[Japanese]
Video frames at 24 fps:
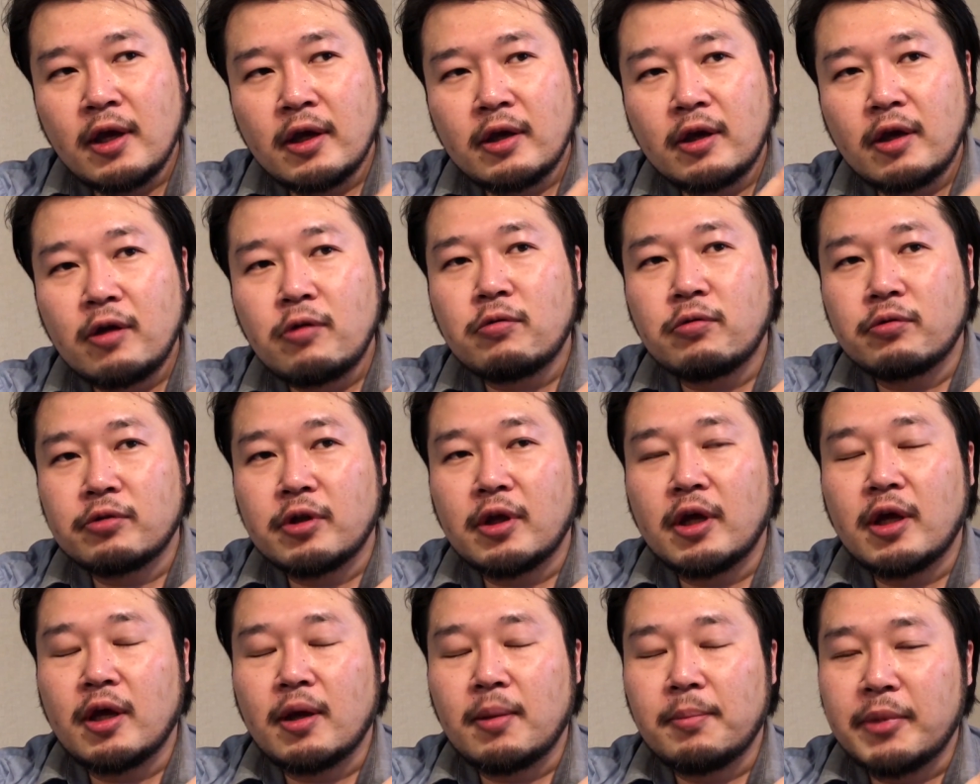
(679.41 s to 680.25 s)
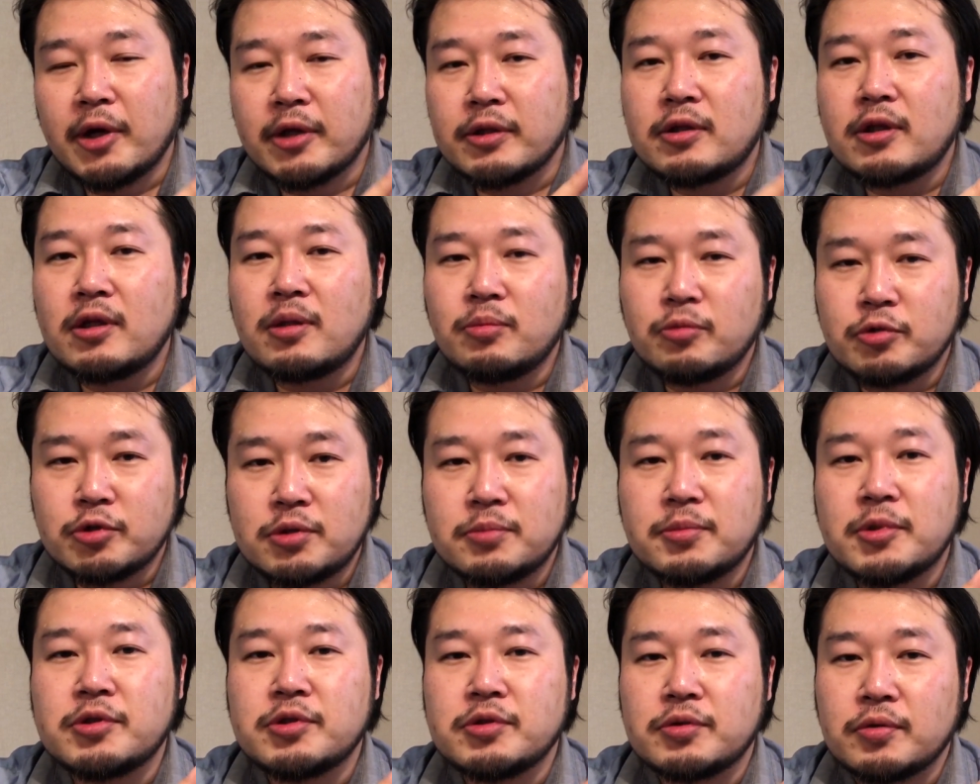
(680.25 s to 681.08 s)
結構ねバッテリー持
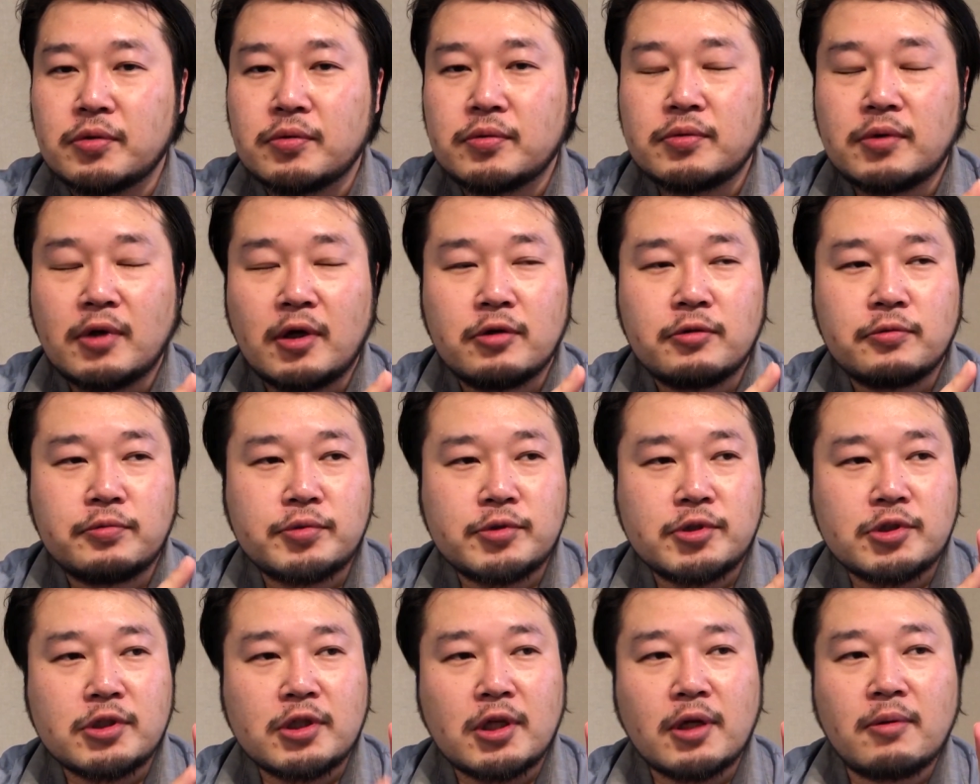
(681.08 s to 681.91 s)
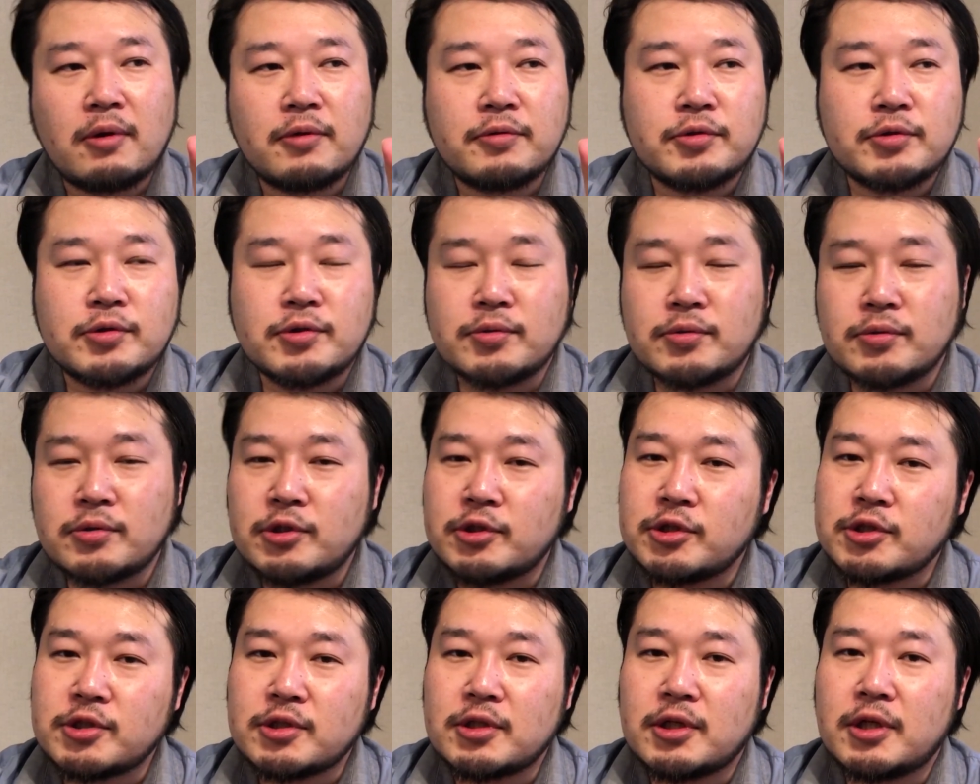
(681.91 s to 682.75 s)
ちますよあの2日は普通
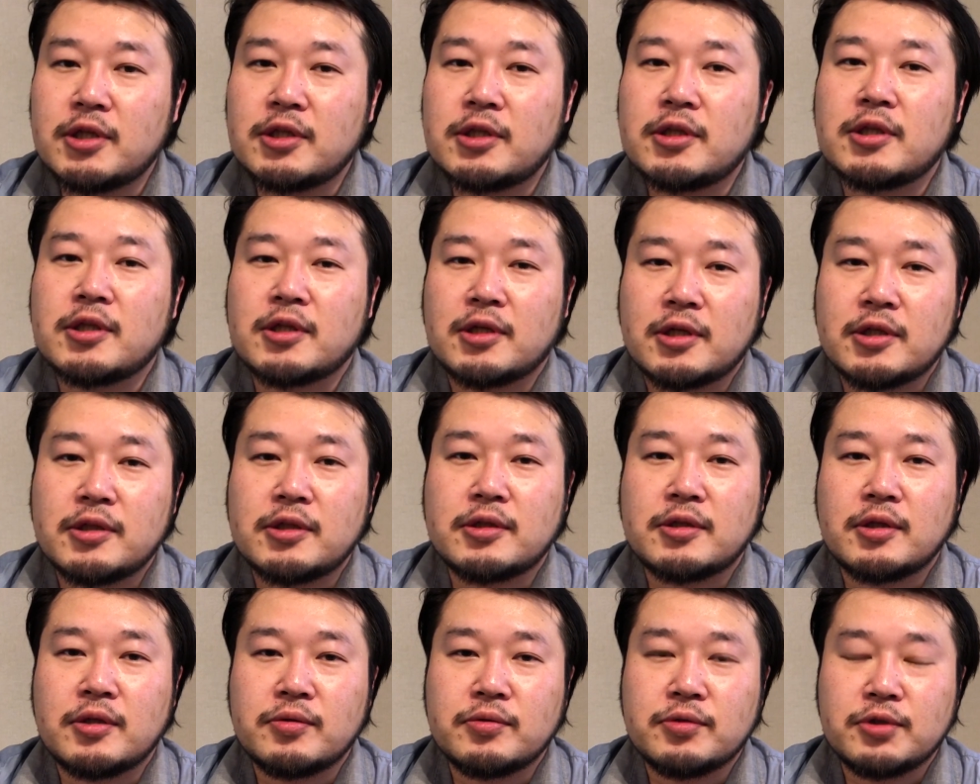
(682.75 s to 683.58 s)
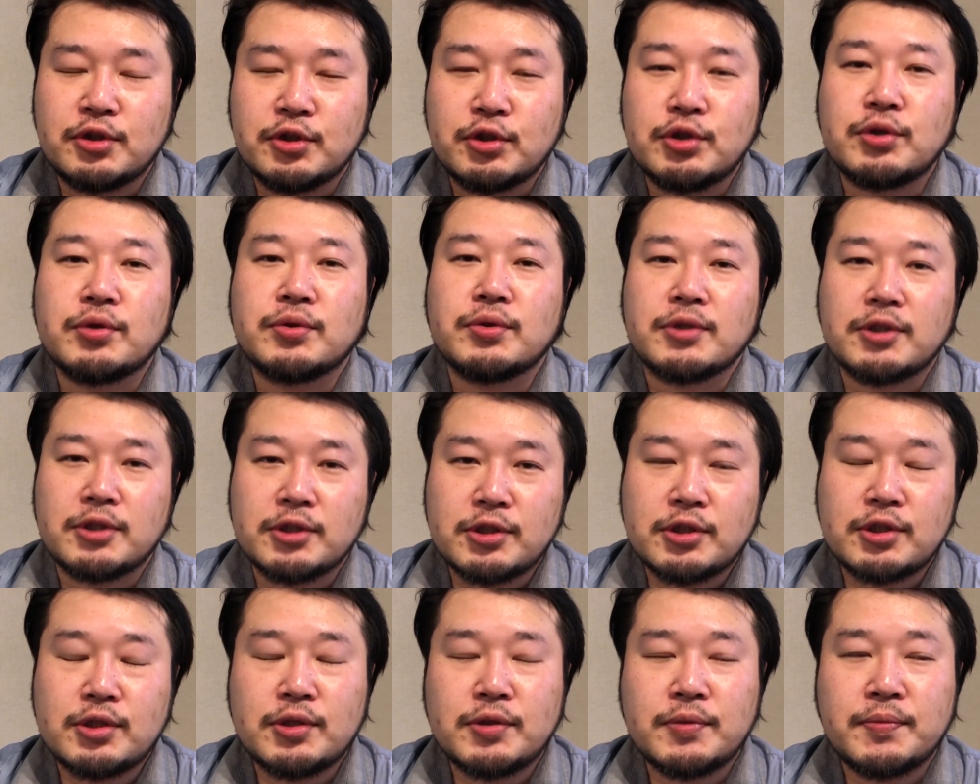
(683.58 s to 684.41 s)
に使えてたなっていう印象で
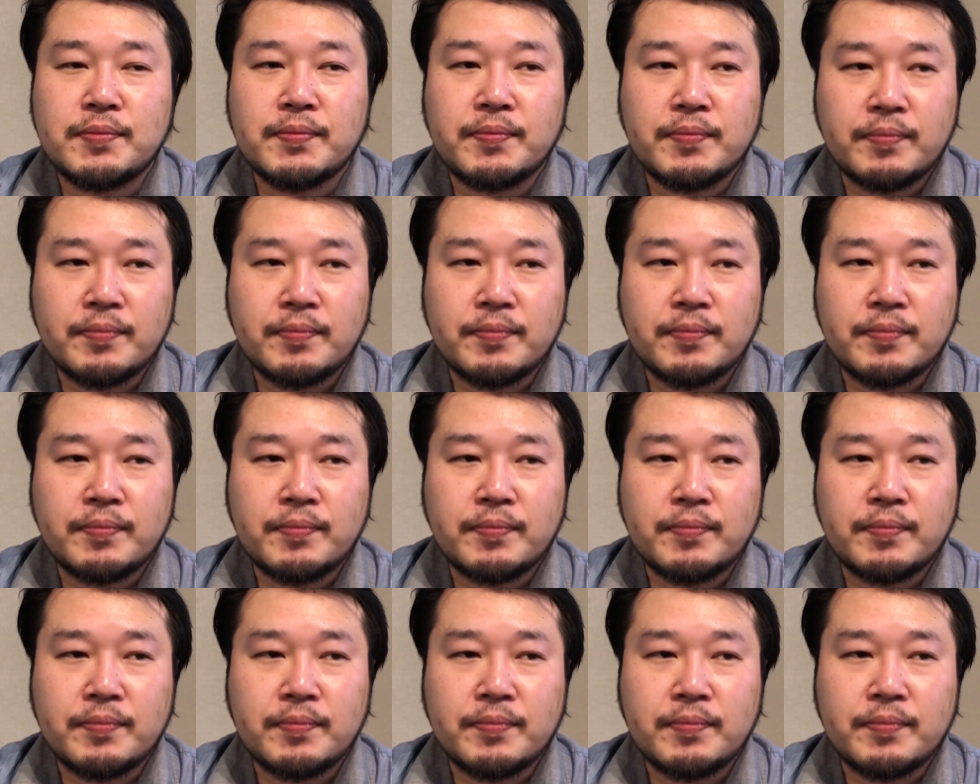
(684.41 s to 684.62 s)
す